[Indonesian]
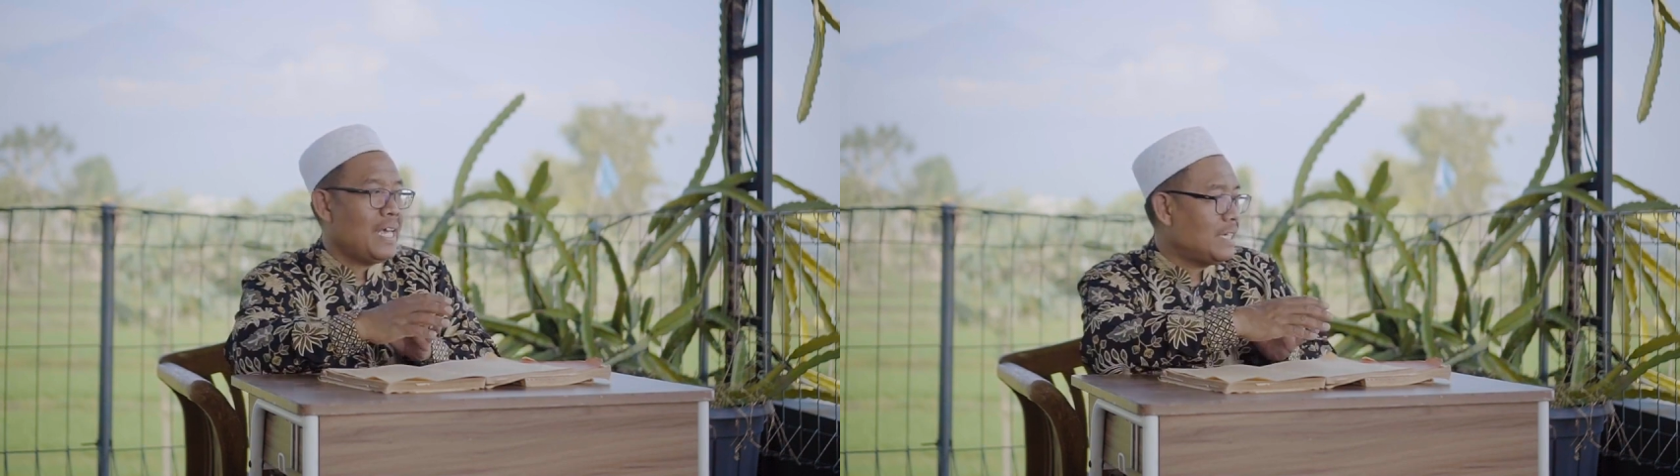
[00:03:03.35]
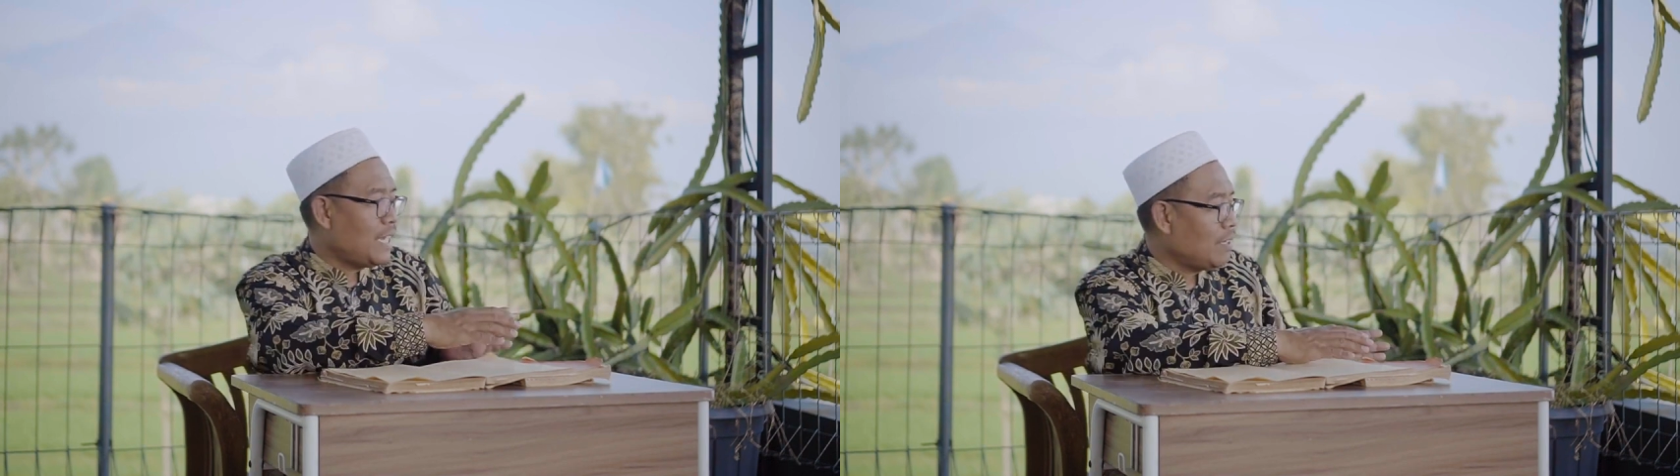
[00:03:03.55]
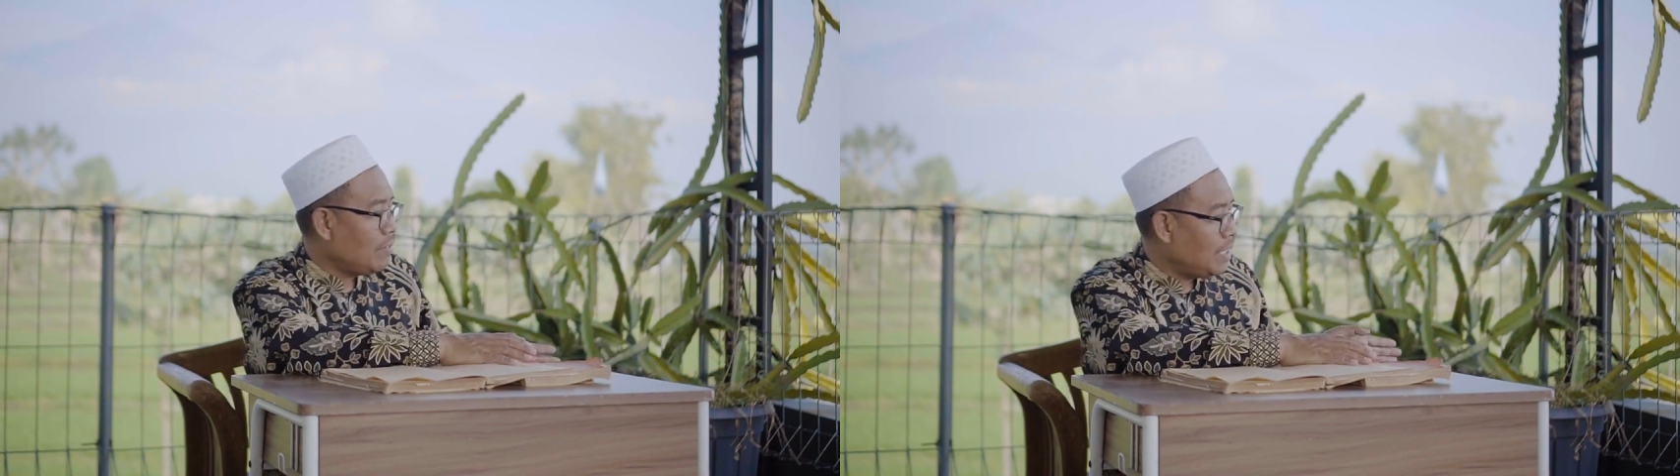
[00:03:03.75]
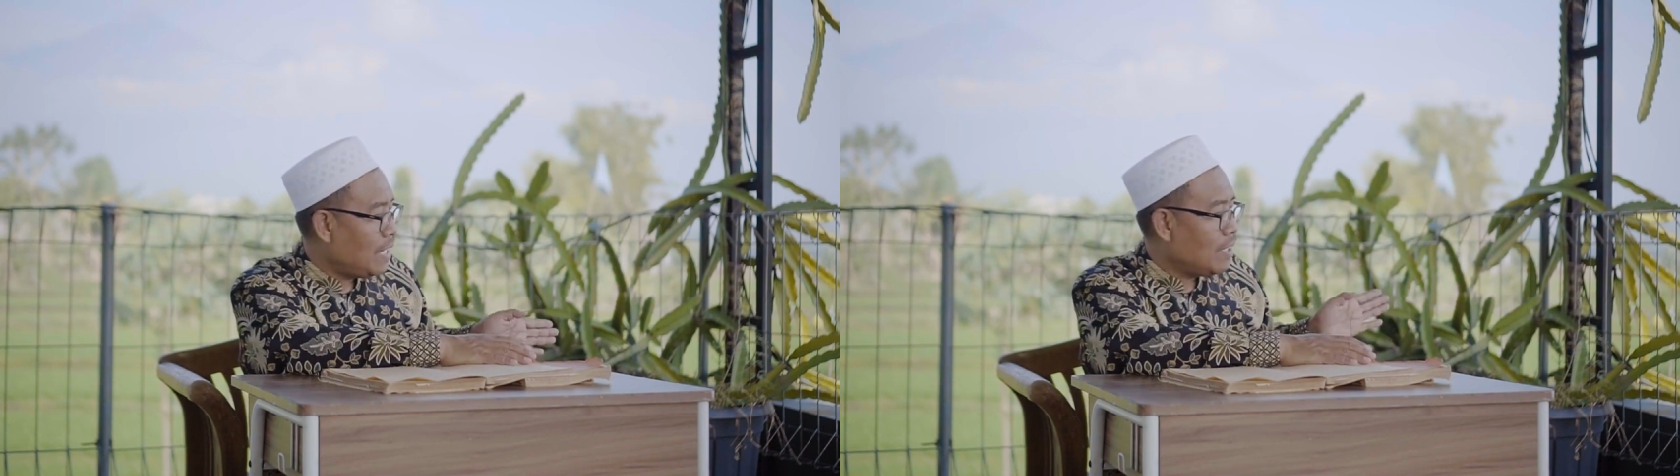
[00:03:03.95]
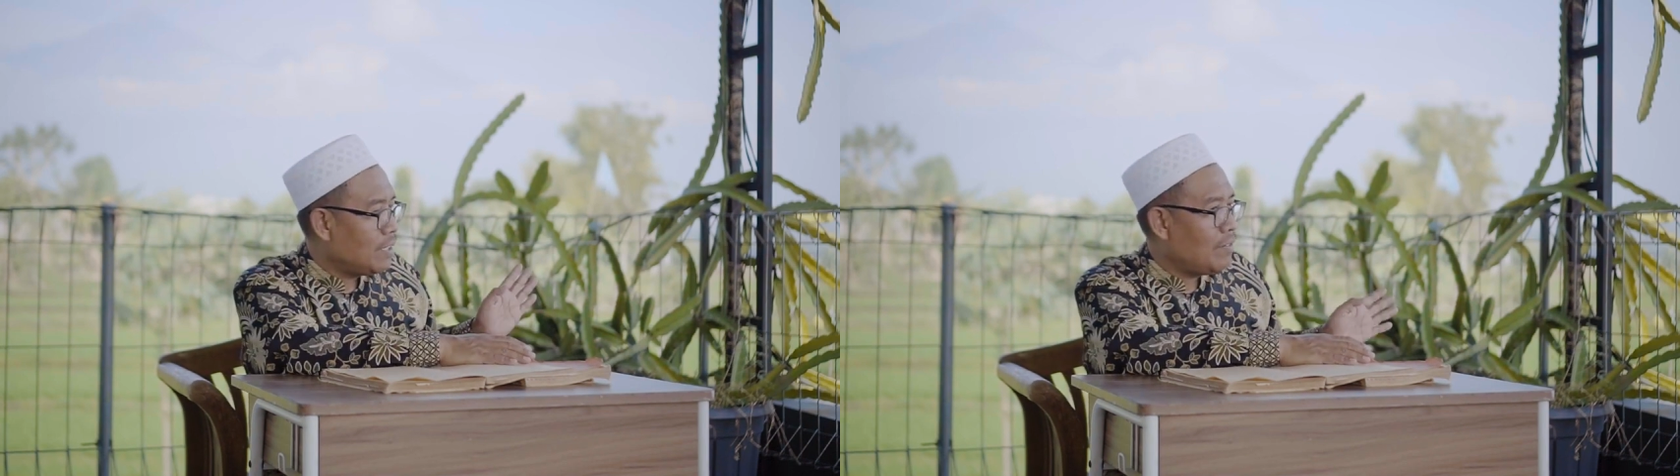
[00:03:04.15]
yang satu
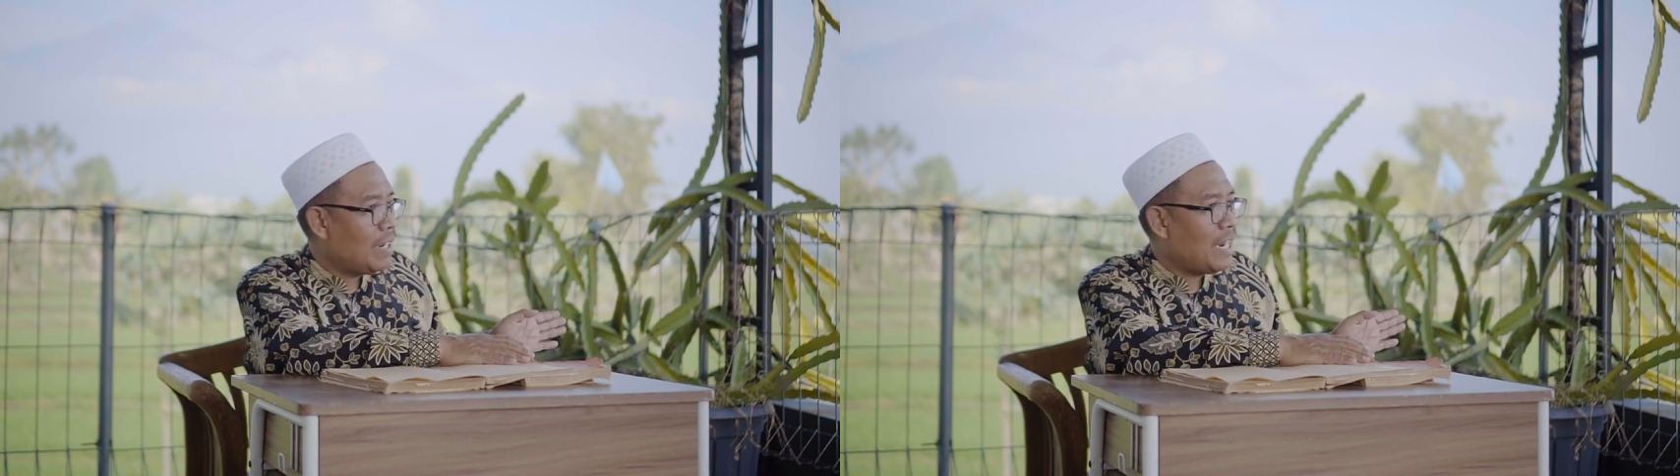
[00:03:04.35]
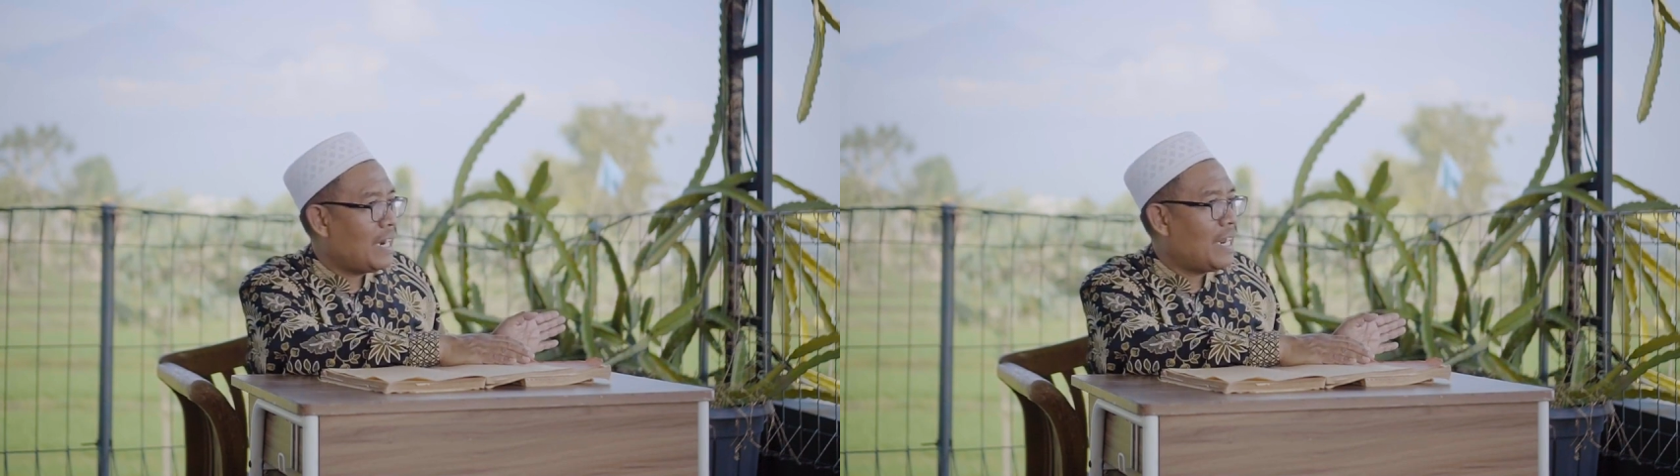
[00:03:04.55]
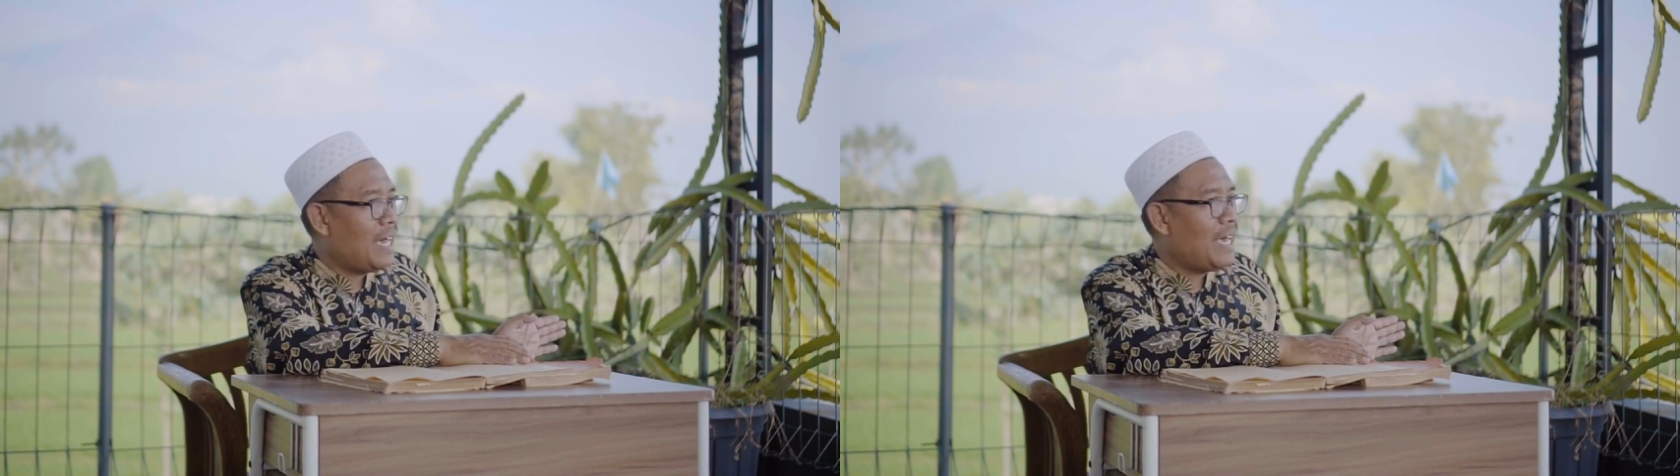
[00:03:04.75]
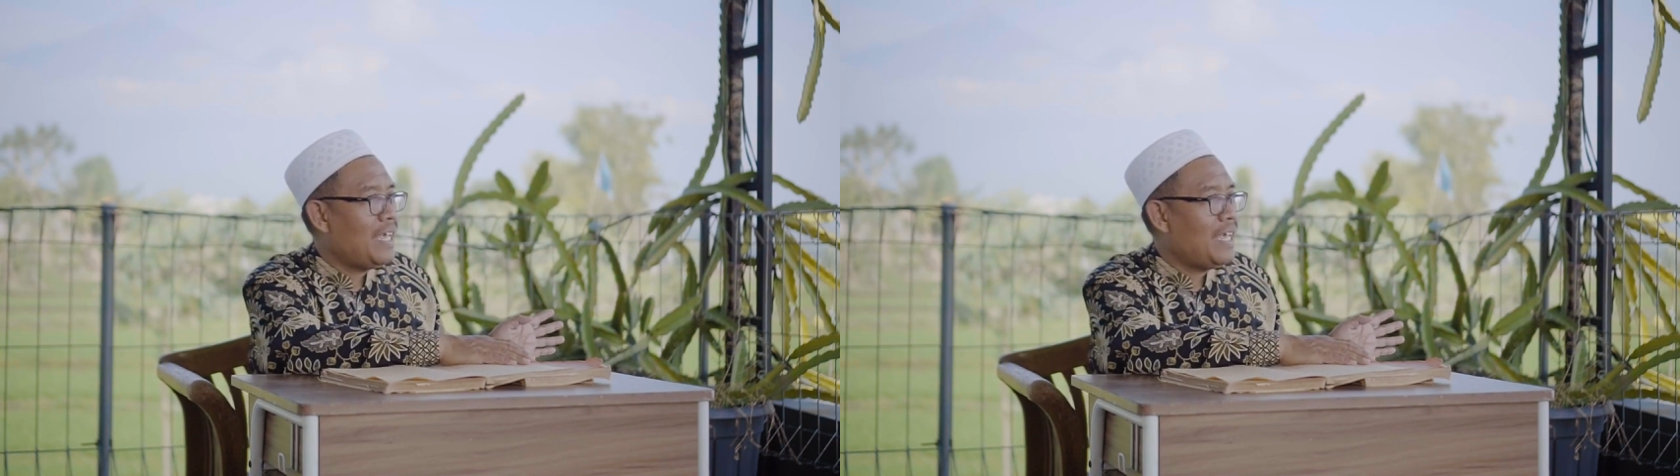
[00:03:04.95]
ditaruh di luang landa